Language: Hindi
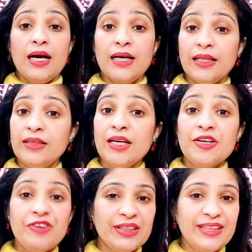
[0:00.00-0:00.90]
कथक
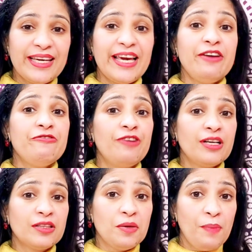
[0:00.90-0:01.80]
नृत्य के
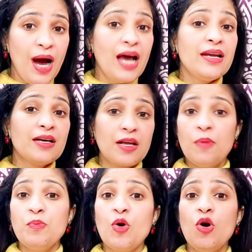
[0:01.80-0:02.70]
वर्तमान
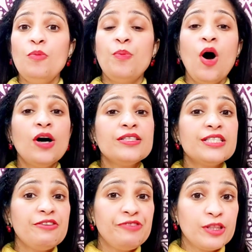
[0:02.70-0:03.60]
क्रम को बहुत
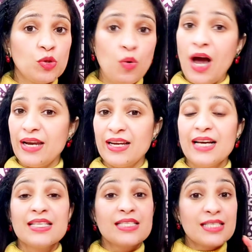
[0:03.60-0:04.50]
से विद्वान
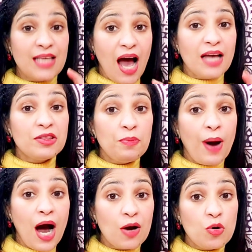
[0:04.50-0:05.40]
सात
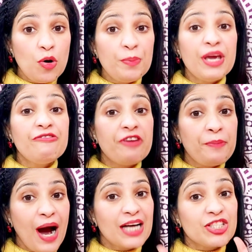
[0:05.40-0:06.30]
भागों में
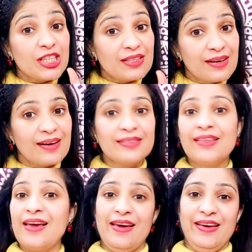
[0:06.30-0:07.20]
विभाजित
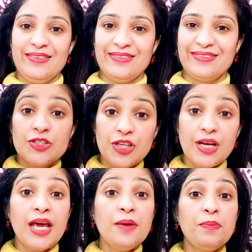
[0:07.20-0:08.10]
करते हैं
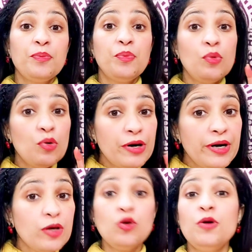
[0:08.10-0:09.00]
जिन्हें
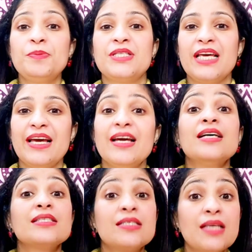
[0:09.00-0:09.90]
पूर्ण रूप से
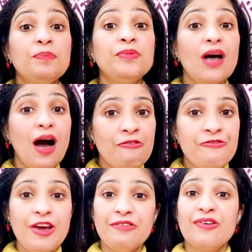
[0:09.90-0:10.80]
सप्त
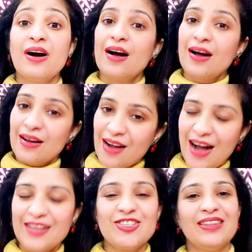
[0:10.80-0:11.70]
अवयव
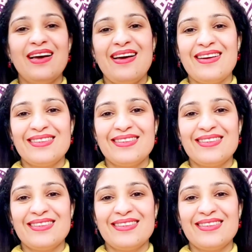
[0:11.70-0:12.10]
कहा जाता है